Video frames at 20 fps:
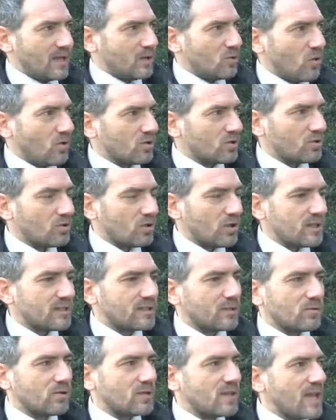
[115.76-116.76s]
del nuovo
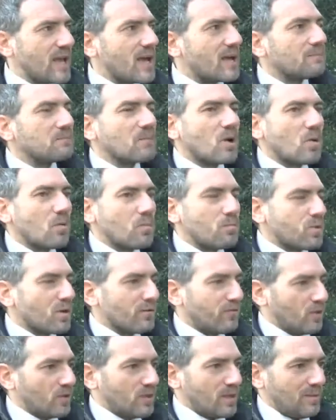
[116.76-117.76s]
centrodestra è un'idea
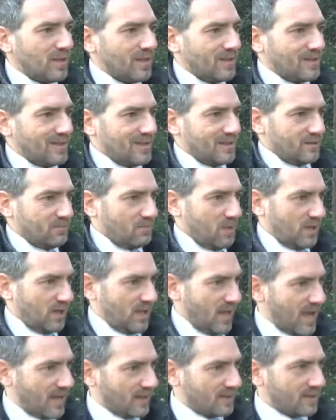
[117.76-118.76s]
profondamente
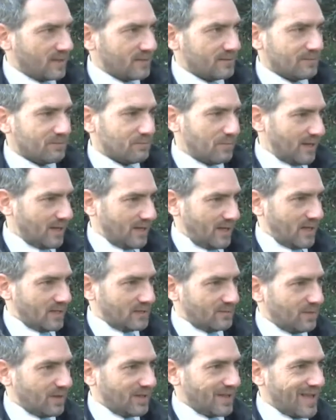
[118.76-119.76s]
sbagliata. Perché
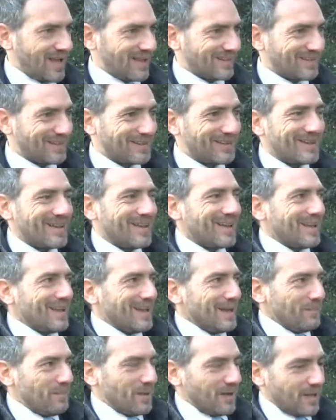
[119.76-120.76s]
sbagliata?
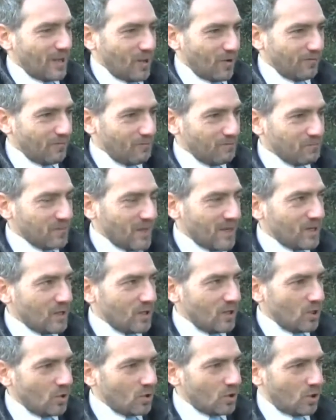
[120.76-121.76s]
Perché mm,
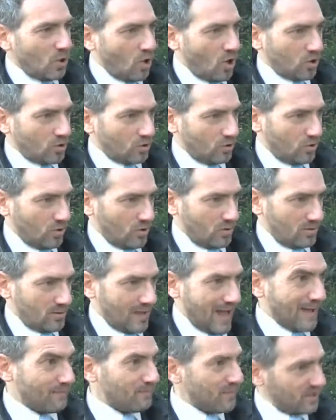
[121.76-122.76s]
io ricordo
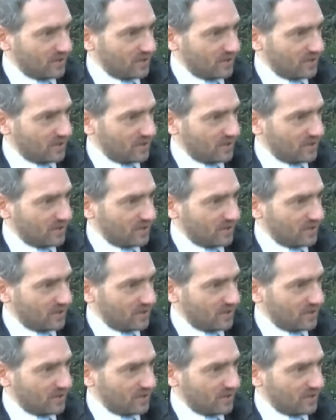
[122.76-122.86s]
a me